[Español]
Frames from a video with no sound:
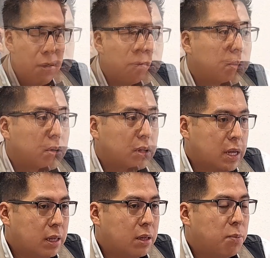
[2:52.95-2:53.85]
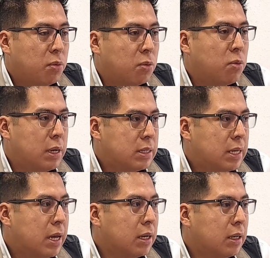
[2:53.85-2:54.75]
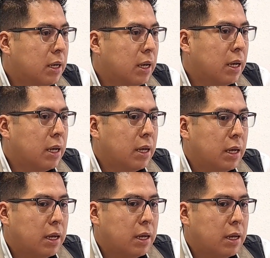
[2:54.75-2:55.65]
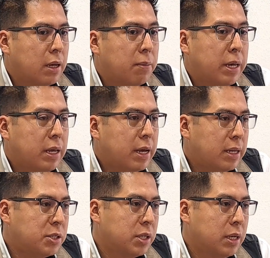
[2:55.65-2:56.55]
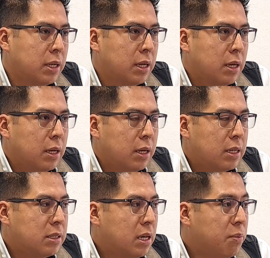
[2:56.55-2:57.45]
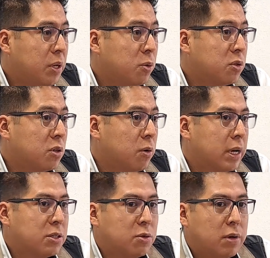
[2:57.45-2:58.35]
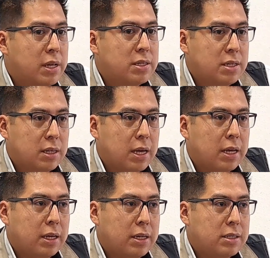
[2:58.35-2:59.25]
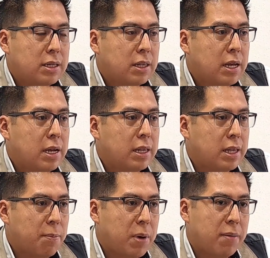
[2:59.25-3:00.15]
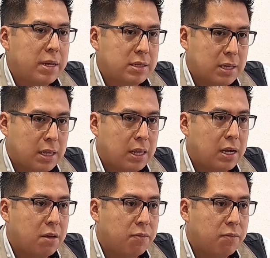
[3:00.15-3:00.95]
Es importante puntualizar que VIH eh, es el virus que ocasiona el SIDA y SIDA es la etapa avanzada de la